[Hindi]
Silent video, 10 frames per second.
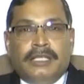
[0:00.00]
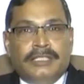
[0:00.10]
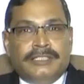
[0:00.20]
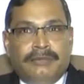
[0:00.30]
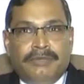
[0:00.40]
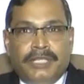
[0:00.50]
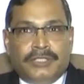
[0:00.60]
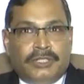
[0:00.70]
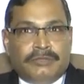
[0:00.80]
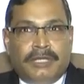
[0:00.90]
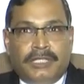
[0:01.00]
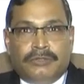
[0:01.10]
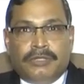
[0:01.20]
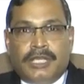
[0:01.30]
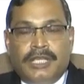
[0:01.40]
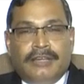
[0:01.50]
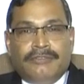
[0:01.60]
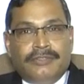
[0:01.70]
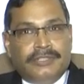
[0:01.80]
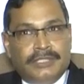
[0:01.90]
इन सभी रिजॉर्ट मालिकों के
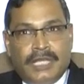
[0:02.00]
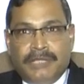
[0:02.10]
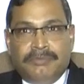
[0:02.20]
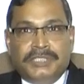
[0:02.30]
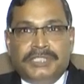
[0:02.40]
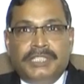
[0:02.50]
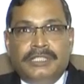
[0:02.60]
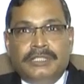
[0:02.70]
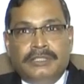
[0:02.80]
खिलाफ आईपीसी